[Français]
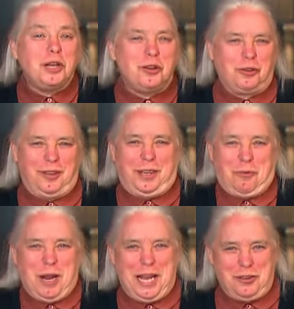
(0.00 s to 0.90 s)
de c'est
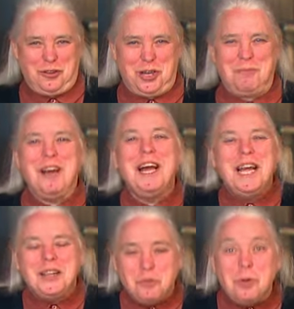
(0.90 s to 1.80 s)
quoi la job.
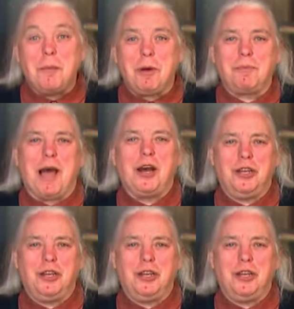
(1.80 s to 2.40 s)
Nous, les porte-parole,